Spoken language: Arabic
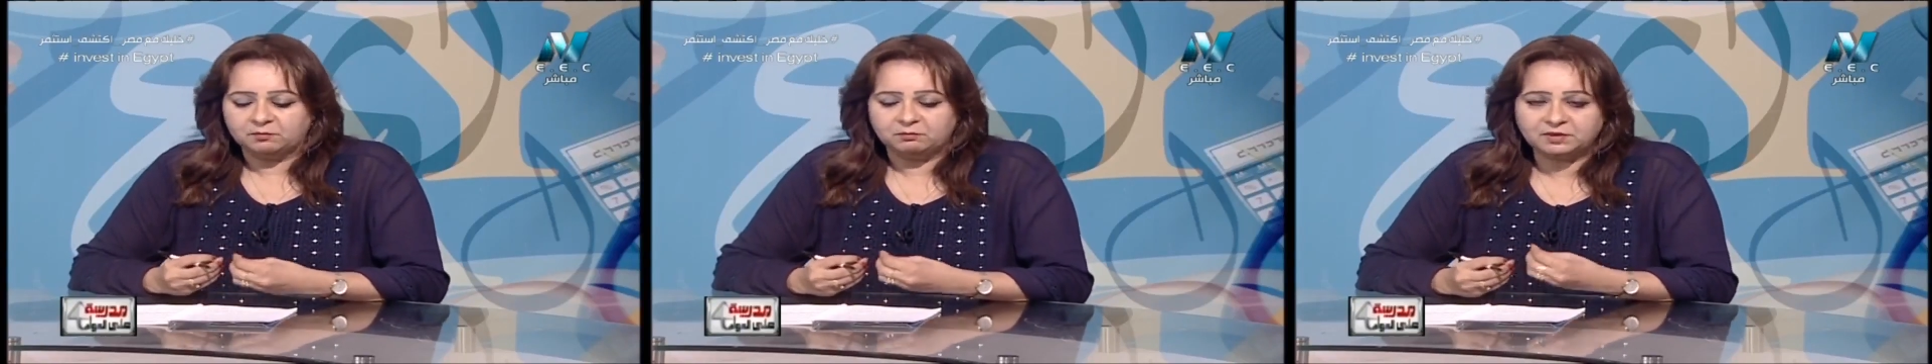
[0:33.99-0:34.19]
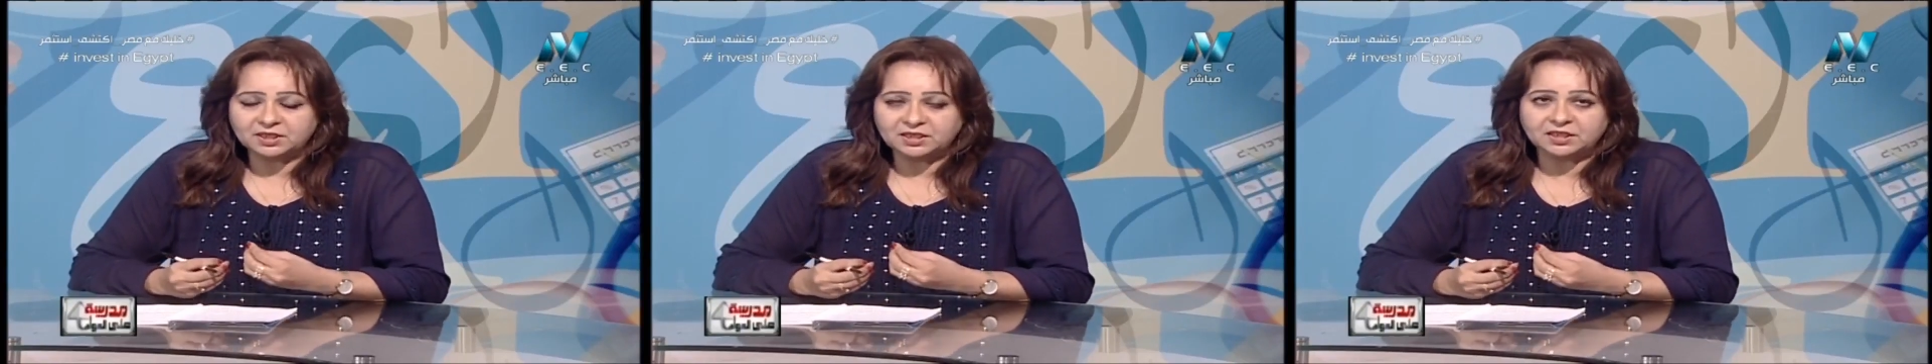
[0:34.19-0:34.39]

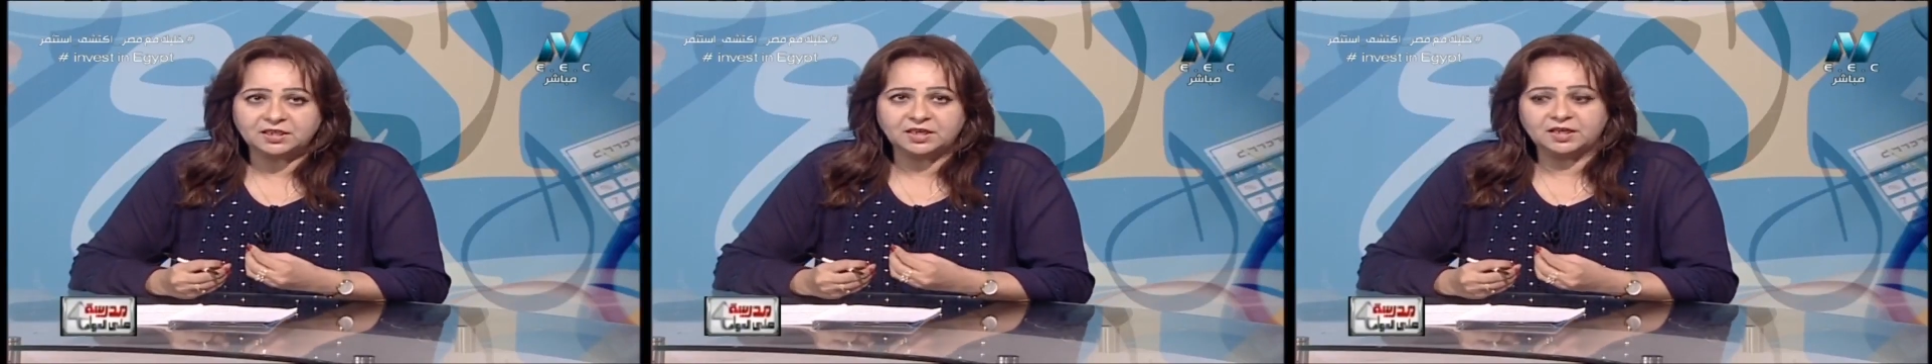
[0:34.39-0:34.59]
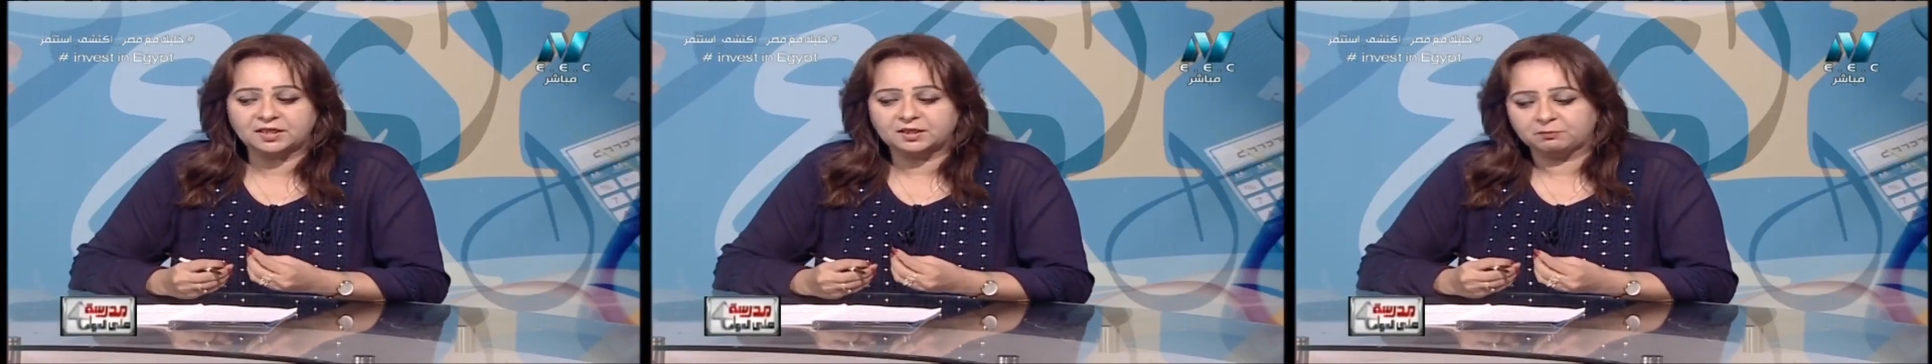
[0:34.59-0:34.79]
من
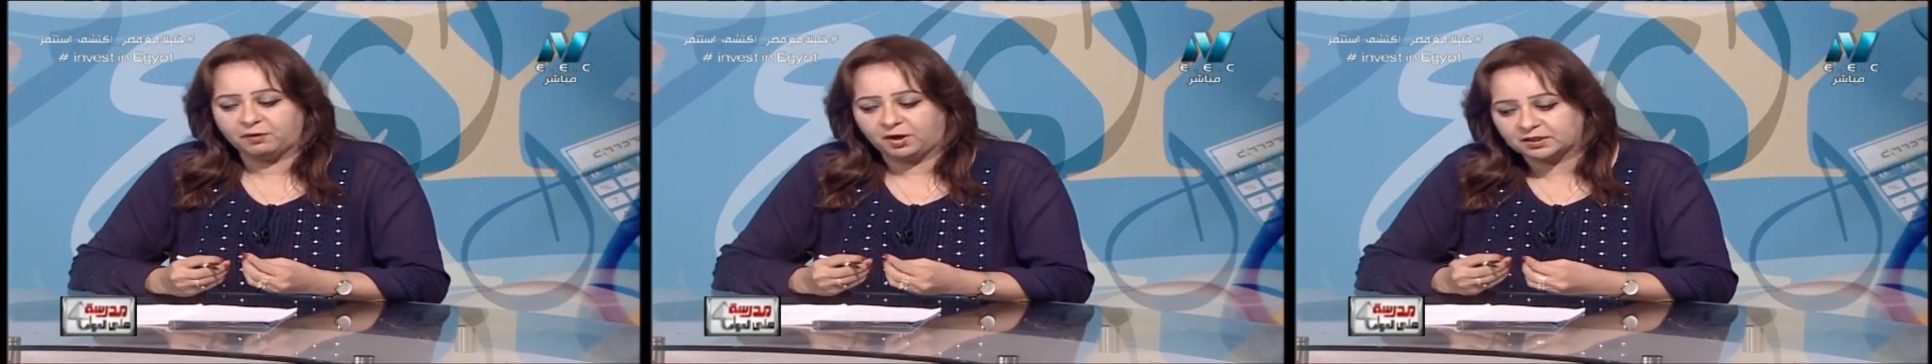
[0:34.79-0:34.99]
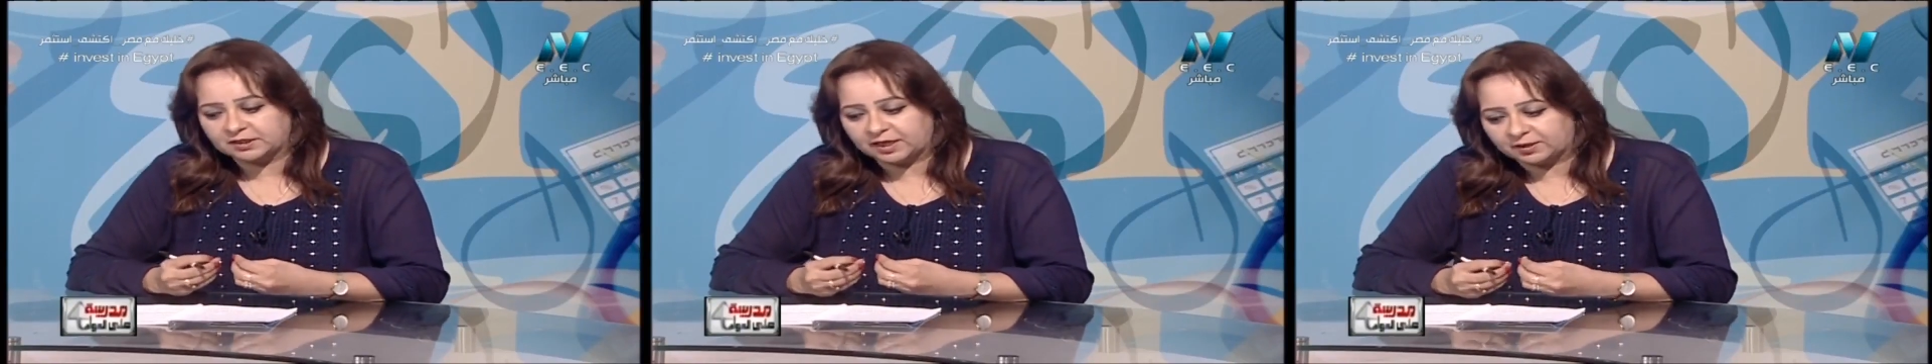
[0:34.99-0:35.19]
خلال
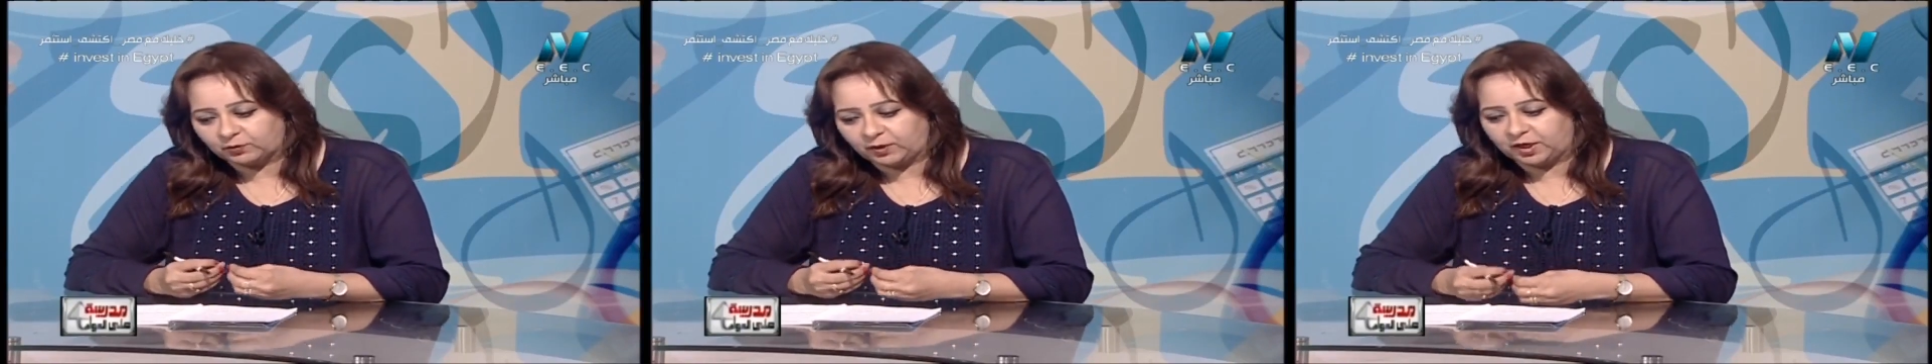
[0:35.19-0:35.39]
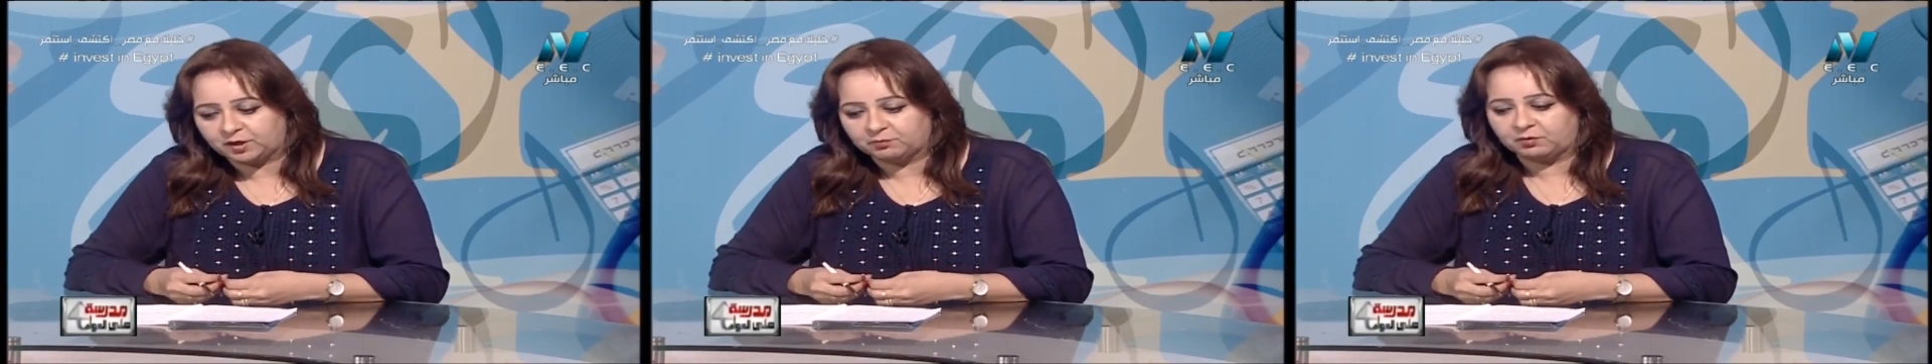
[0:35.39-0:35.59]
بعض
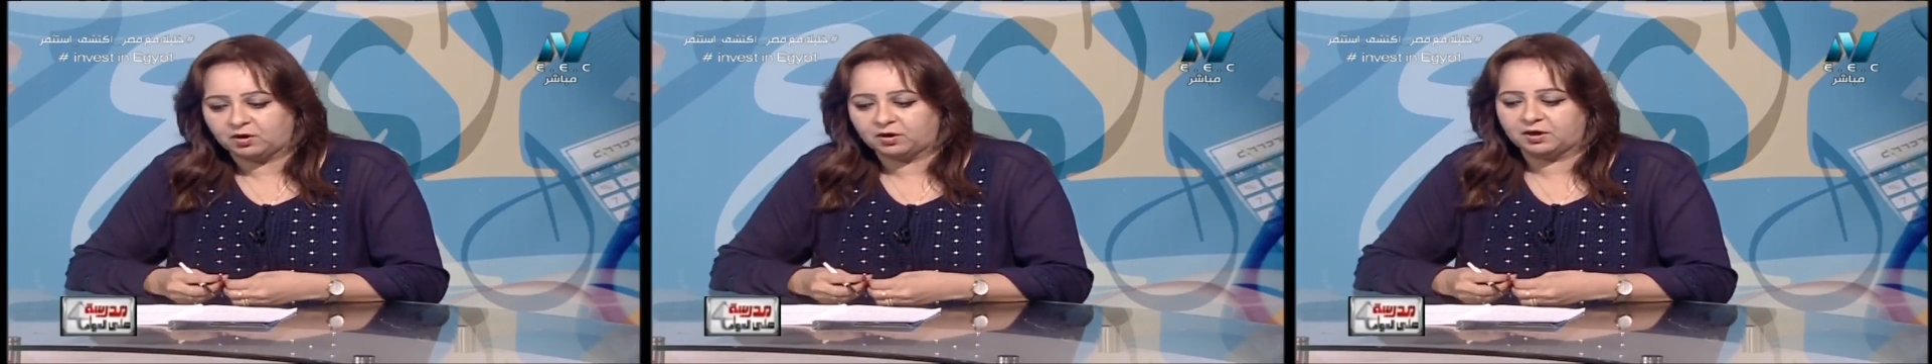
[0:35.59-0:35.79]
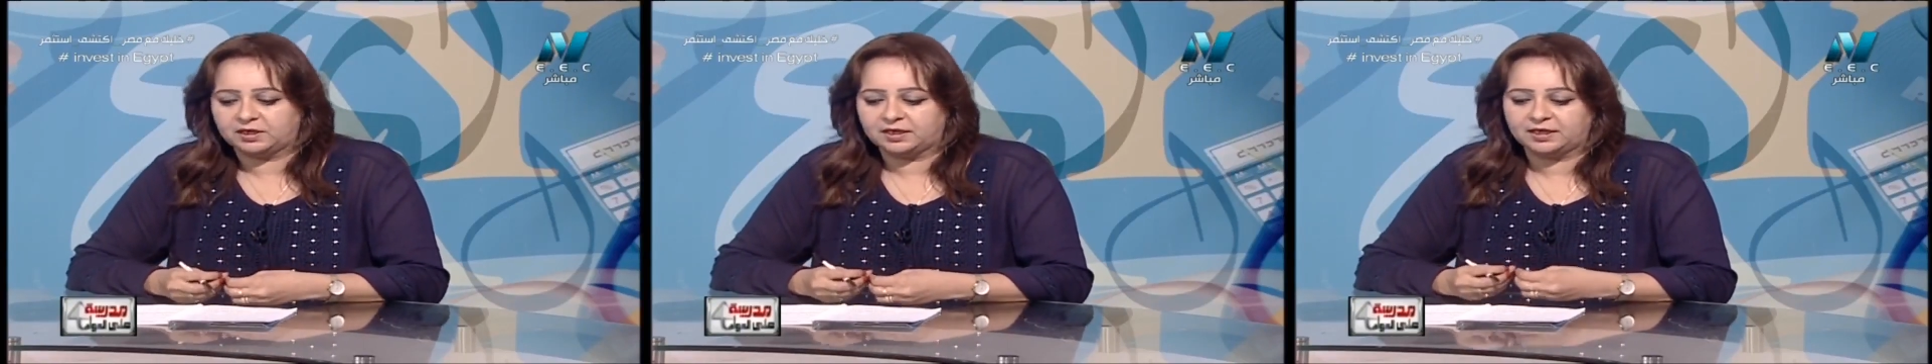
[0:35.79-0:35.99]
انواع
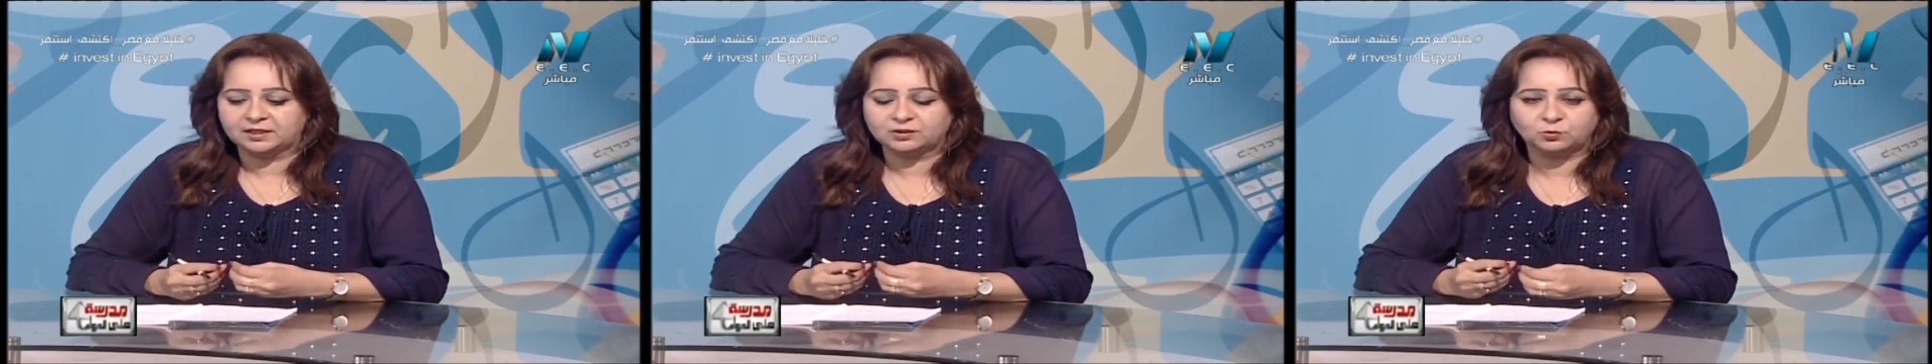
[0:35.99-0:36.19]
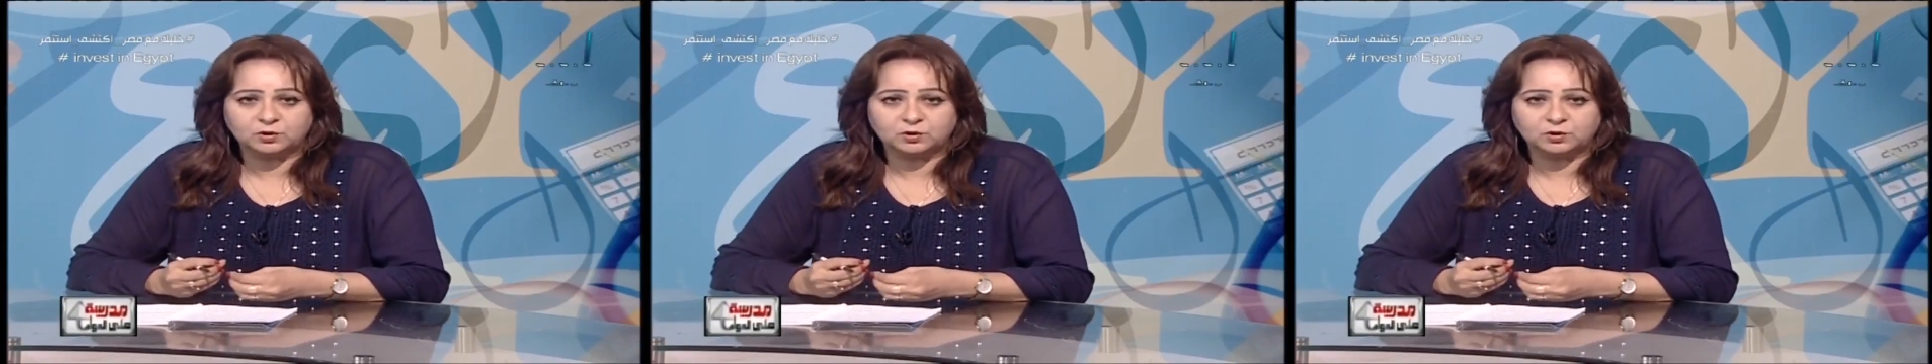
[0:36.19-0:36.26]
المقالات